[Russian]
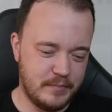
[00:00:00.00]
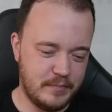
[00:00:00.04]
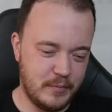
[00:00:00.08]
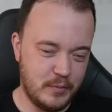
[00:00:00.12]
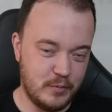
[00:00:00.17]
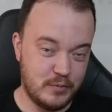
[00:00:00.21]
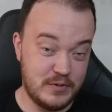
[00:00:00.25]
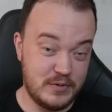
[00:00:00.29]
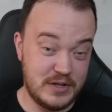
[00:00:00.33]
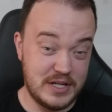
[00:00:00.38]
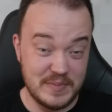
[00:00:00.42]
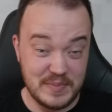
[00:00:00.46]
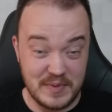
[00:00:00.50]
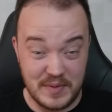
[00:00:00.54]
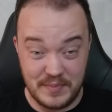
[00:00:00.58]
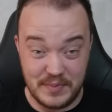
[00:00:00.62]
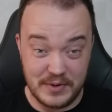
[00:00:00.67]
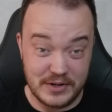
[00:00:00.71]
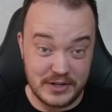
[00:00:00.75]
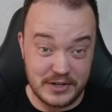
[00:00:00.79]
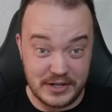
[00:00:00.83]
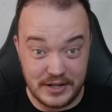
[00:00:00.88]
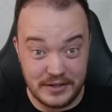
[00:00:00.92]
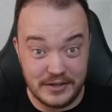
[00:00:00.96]
ну, типа
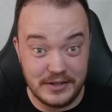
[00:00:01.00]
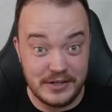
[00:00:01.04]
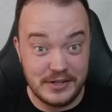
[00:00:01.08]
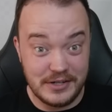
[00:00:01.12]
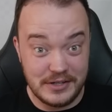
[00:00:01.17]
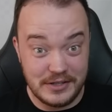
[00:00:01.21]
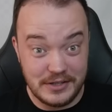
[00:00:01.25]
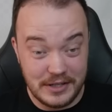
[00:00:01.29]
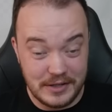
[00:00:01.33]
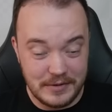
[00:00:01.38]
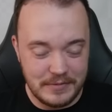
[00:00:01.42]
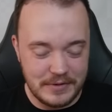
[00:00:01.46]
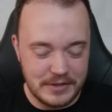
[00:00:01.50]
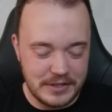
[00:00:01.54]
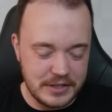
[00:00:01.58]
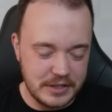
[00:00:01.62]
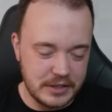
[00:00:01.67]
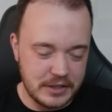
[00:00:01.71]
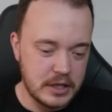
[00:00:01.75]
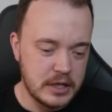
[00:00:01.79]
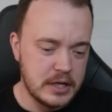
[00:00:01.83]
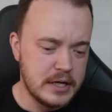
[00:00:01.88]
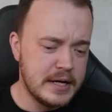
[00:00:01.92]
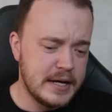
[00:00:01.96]
пешка на d4
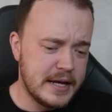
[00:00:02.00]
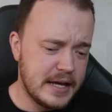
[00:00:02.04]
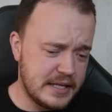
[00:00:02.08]
висит.